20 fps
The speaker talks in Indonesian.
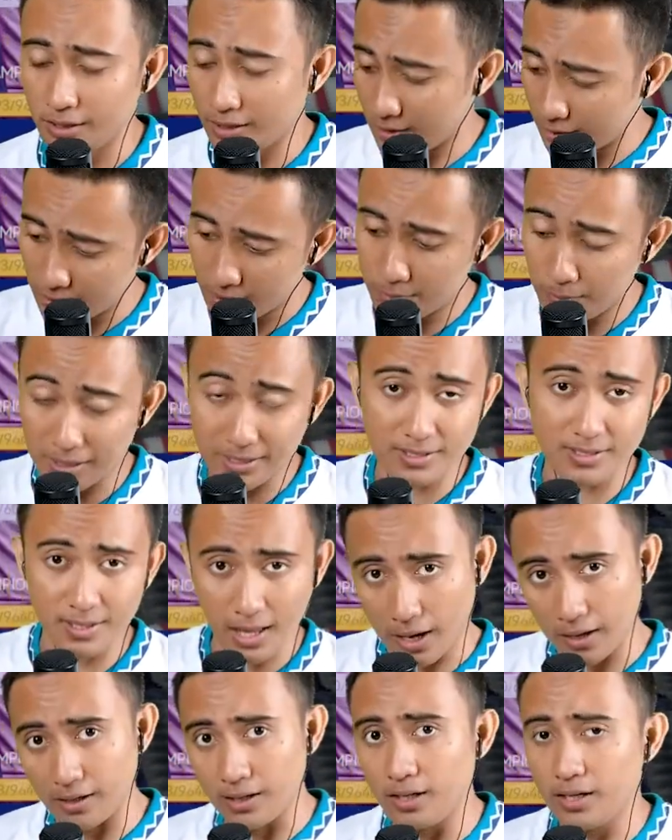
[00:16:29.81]
di match
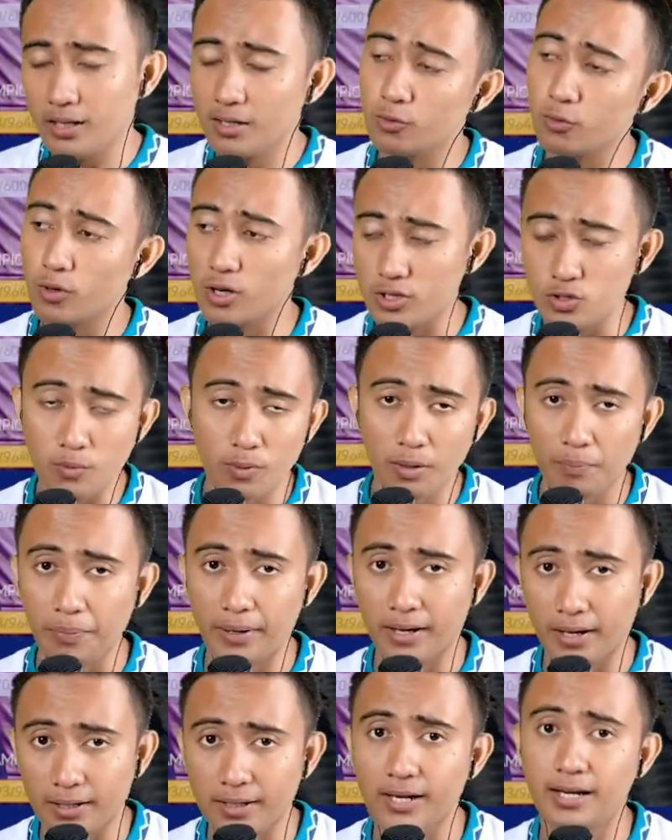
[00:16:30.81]
tadi gue cuman
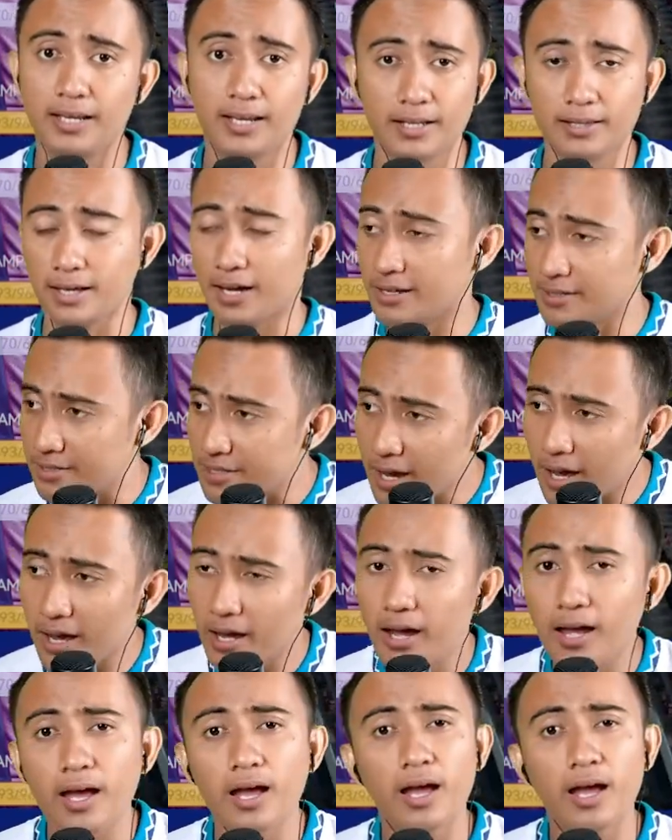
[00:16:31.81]
pengen ngelihat aja